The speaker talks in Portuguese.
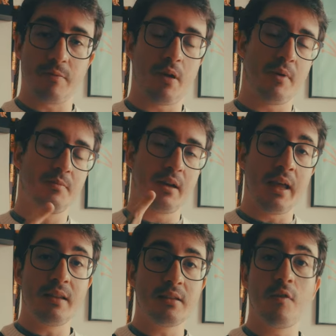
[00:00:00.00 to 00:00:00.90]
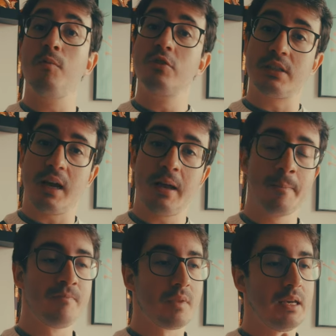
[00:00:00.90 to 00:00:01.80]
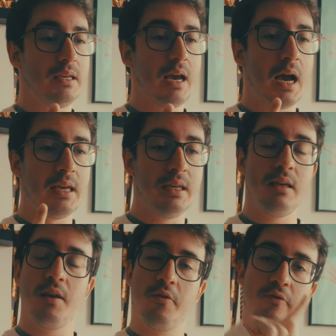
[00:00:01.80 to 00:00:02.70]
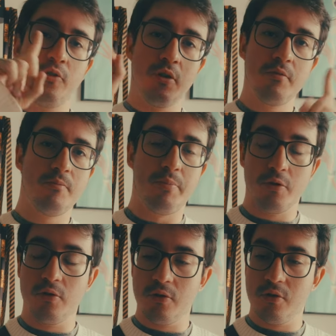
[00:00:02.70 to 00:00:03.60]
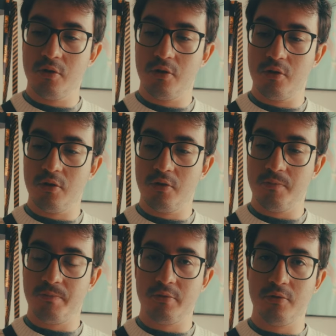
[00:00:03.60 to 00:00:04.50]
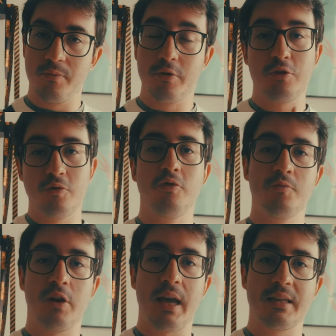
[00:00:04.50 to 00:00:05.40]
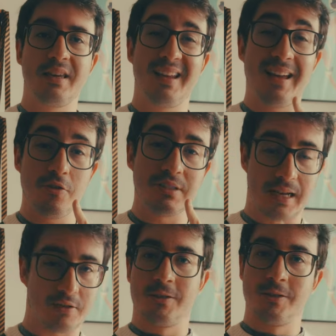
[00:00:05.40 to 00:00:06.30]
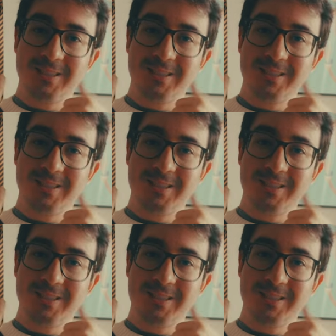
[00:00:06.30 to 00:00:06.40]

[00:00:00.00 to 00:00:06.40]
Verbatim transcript: vou pegar minhas baquetas, vou almoçar. E aí eu vou pro, pro, pro estúdio dos moleques, que é lá em Osasco.